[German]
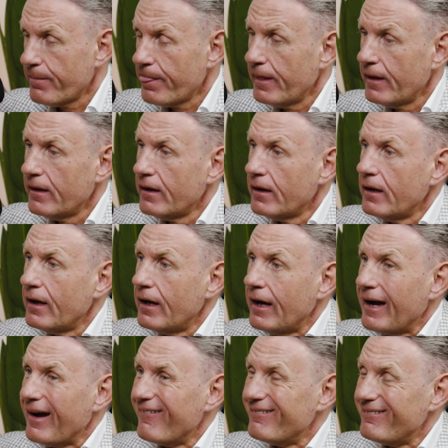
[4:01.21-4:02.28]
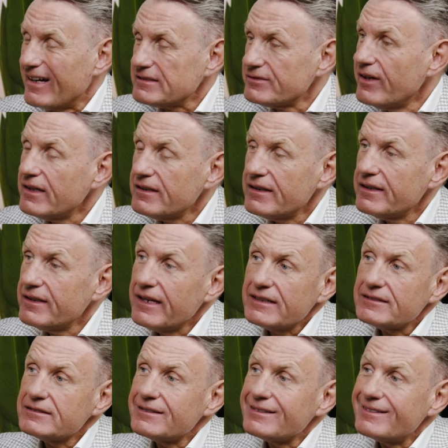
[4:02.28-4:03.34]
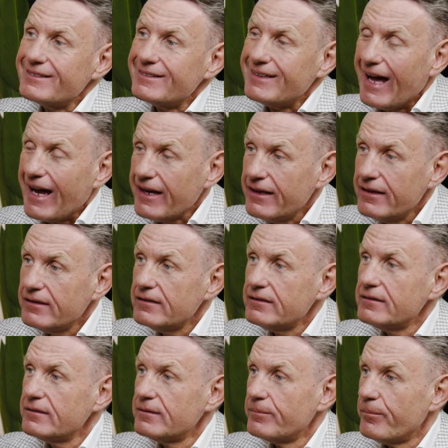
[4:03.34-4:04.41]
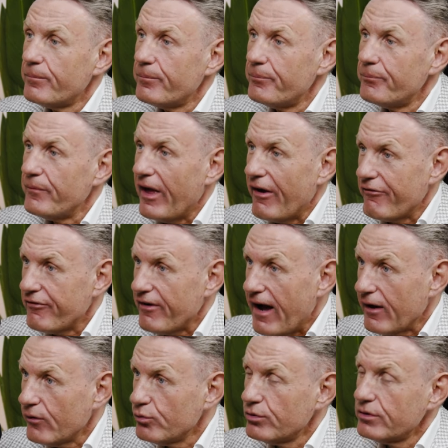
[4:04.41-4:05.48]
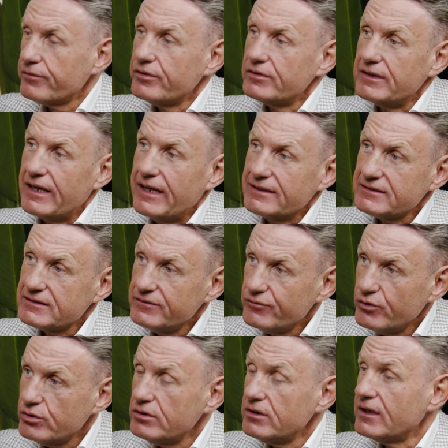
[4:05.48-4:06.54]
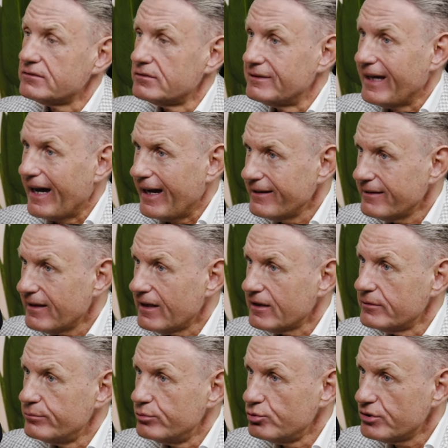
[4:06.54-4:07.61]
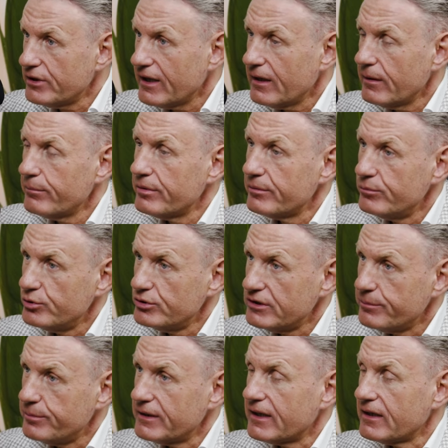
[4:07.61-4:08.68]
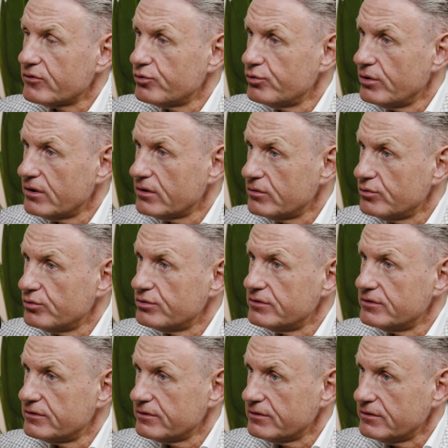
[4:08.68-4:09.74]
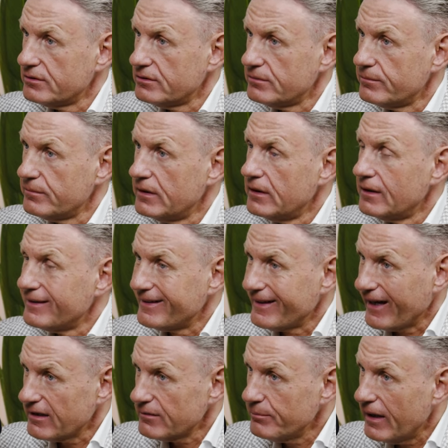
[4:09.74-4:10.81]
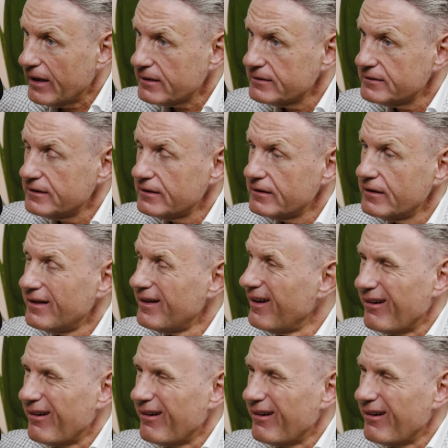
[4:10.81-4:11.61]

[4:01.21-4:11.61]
Ja. Was waren denn jetzt deine Erfahrungen von der letzten Woche? Also drei Tage Bootcamp, Multiplikatoren und ähm, Direktmarketing.